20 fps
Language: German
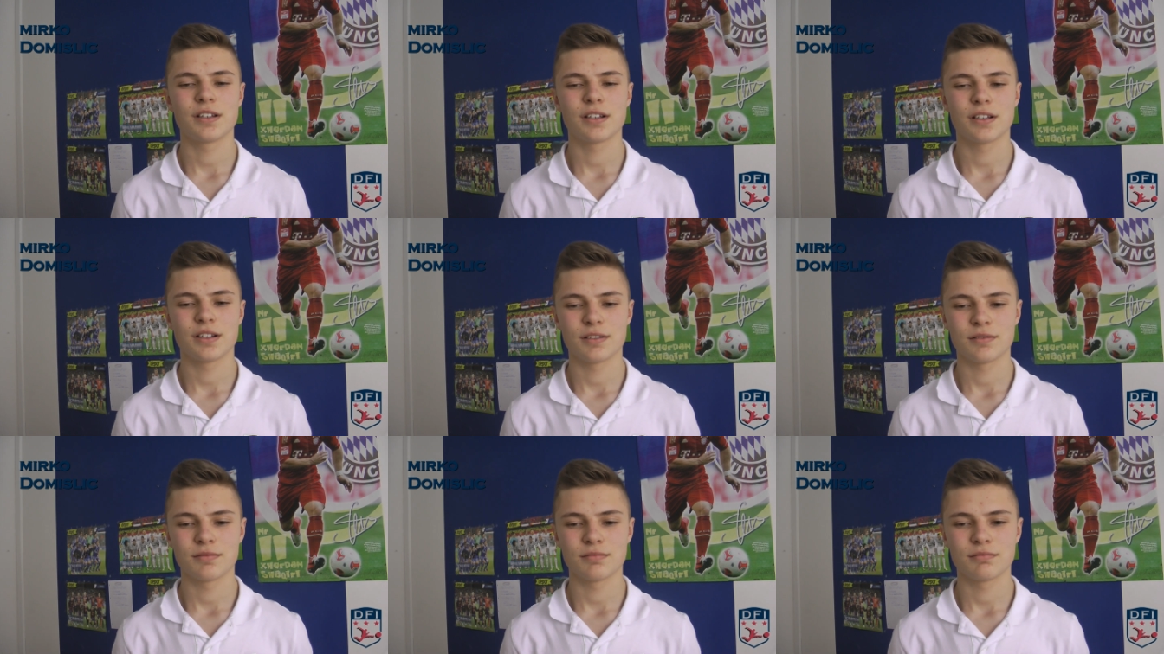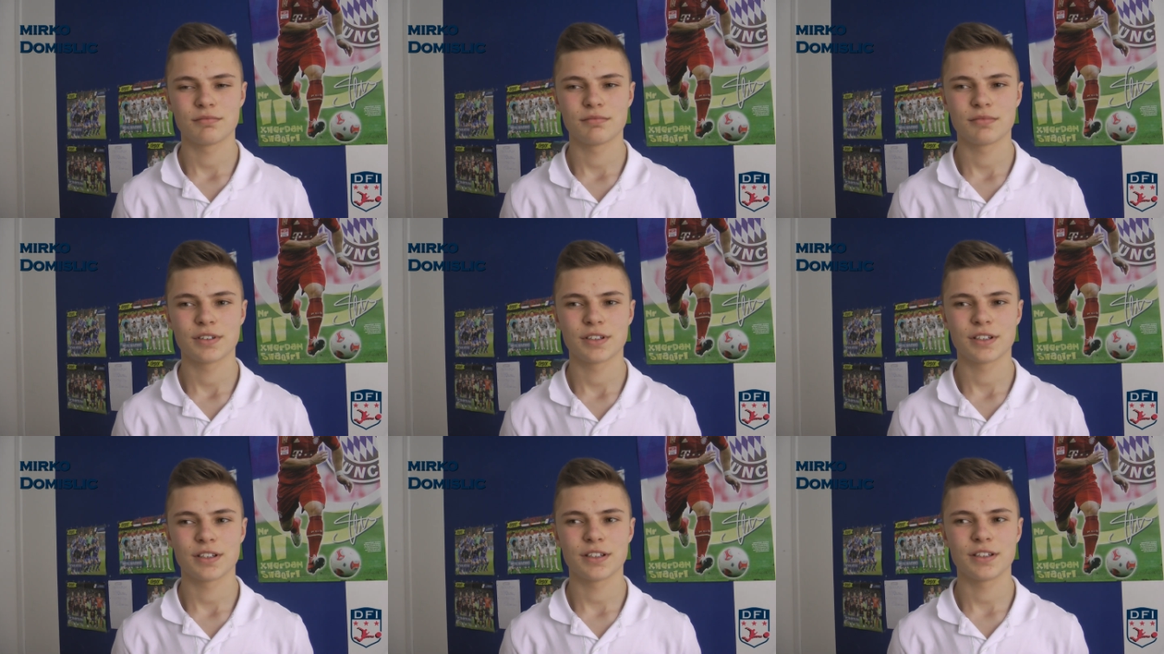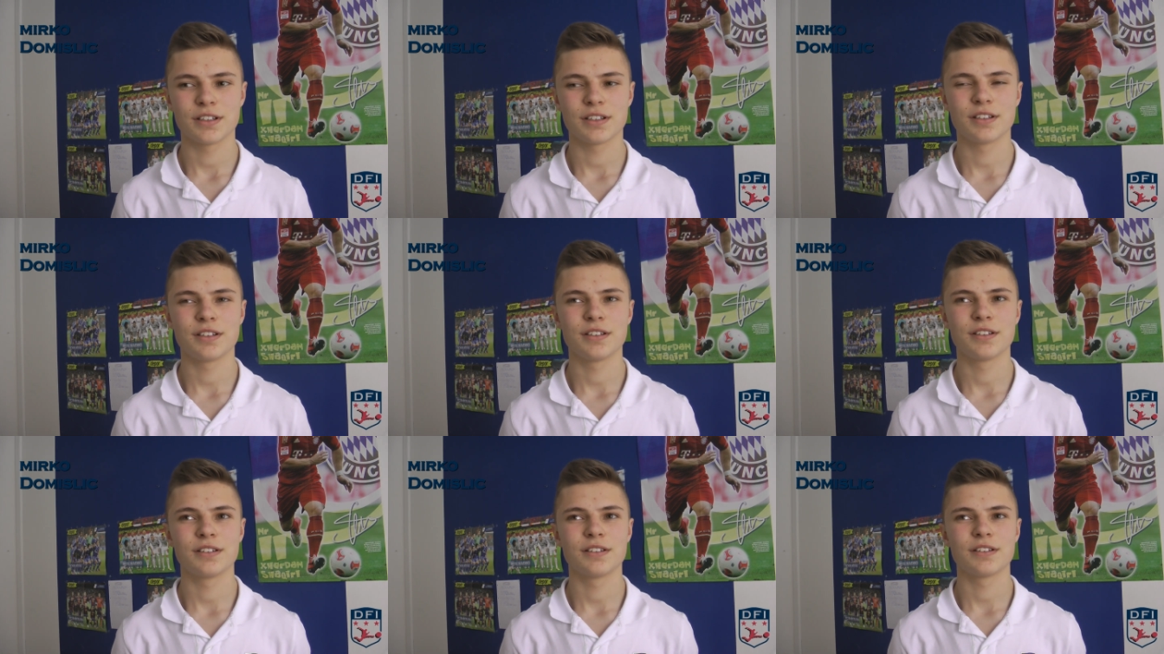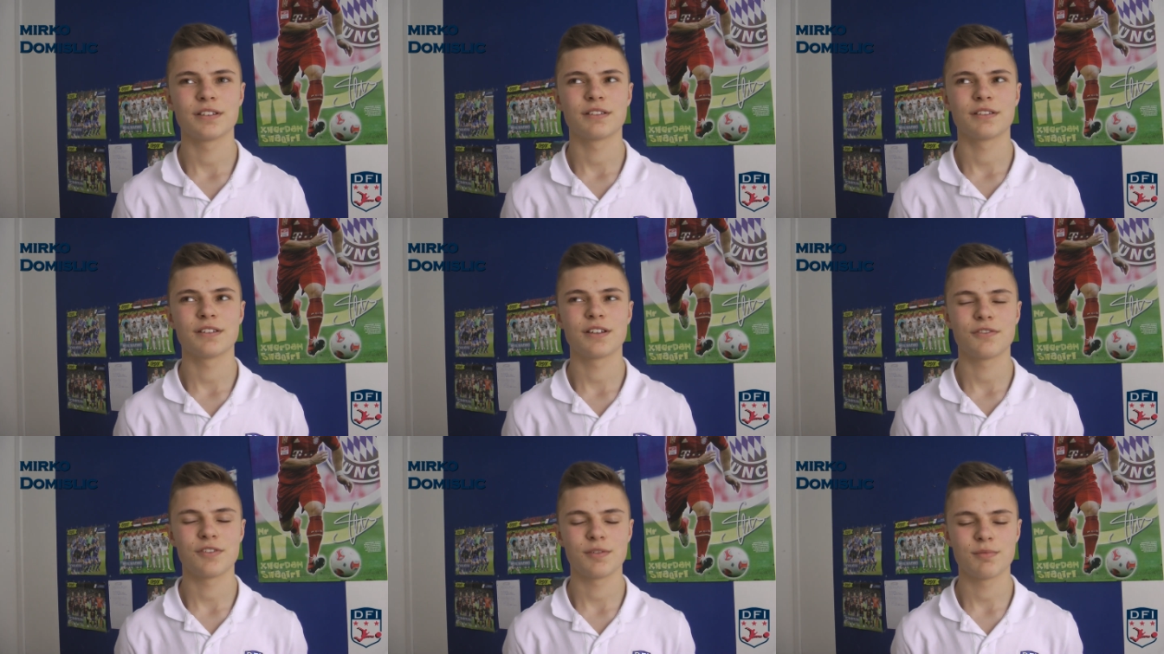ähm, in
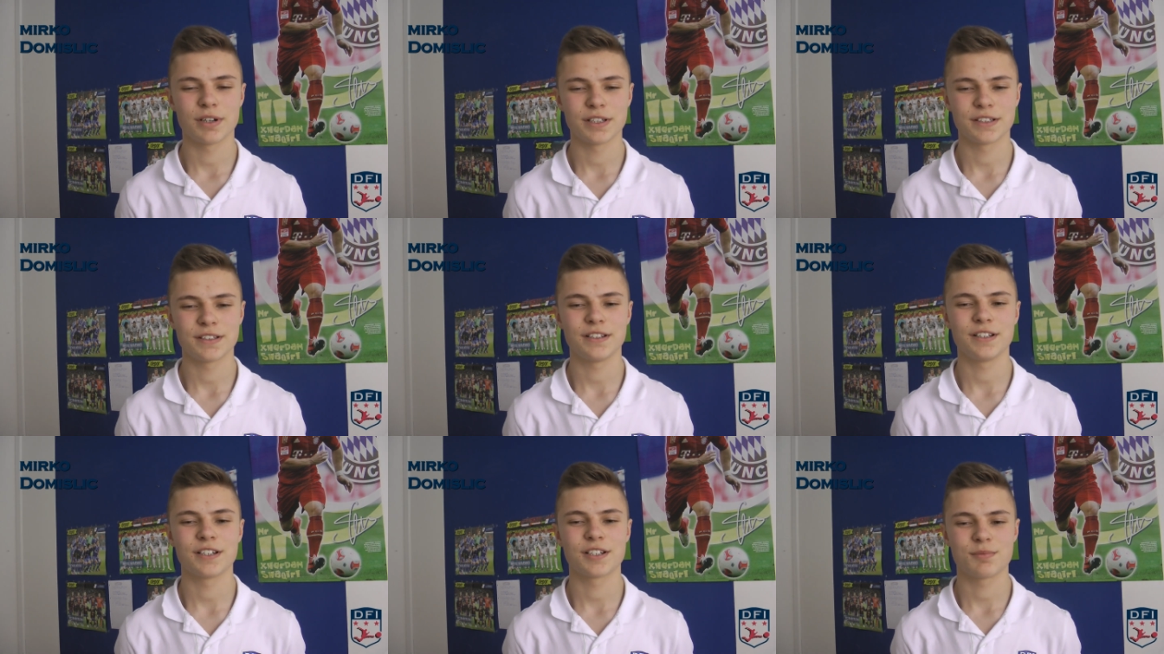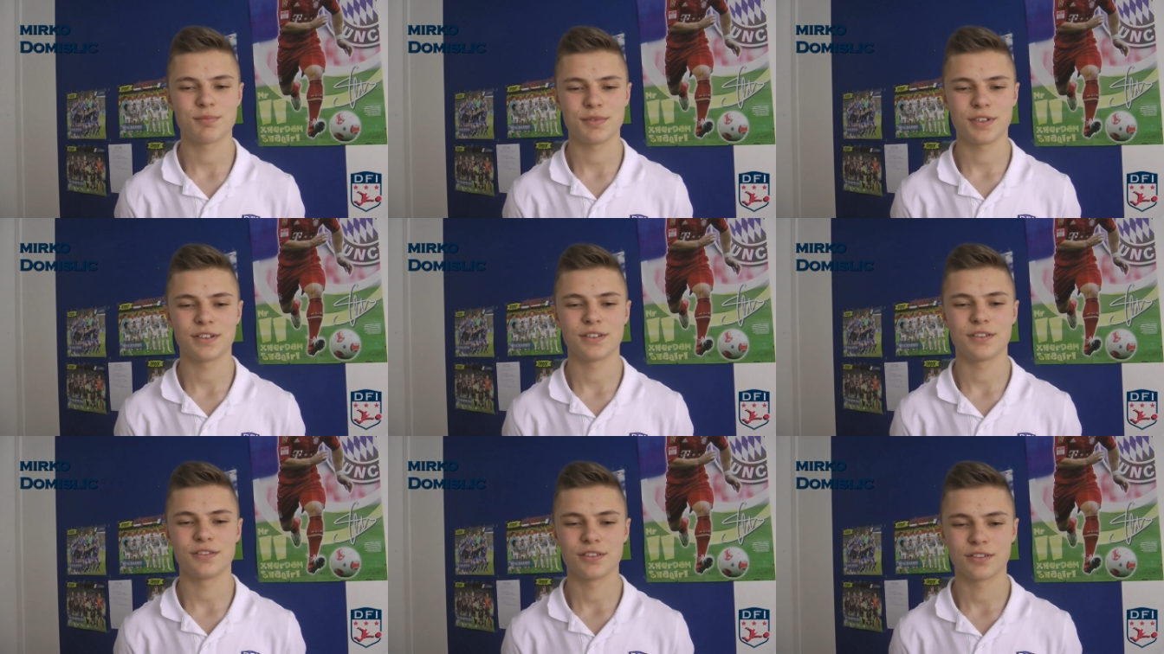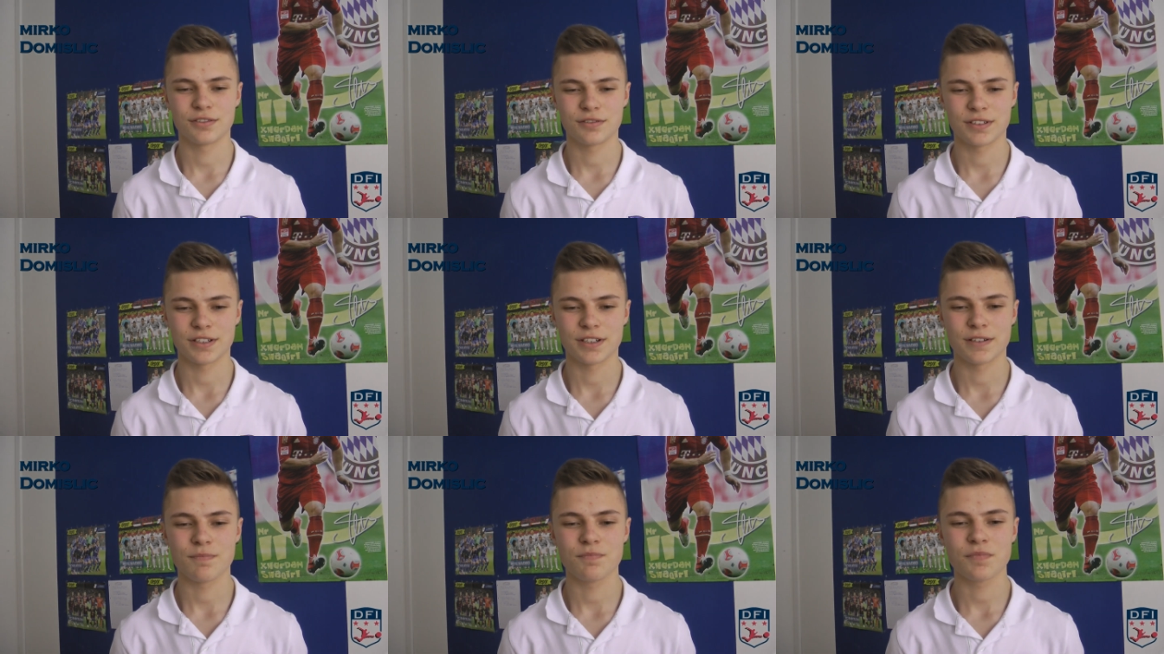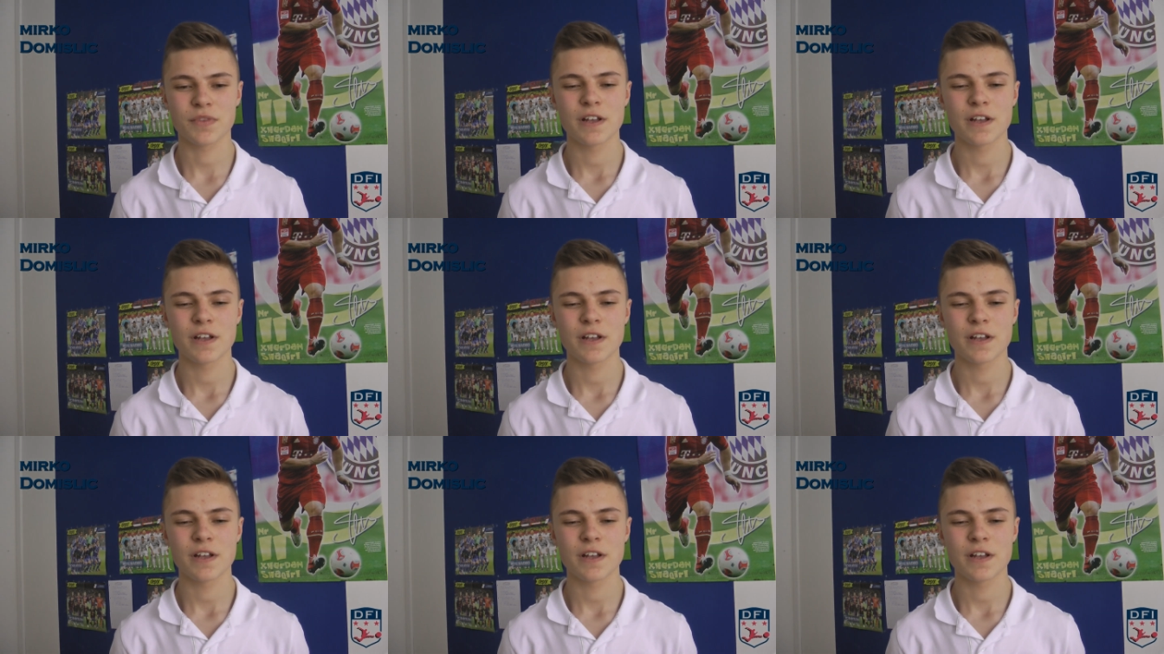der Verbandsliga spielen durfte.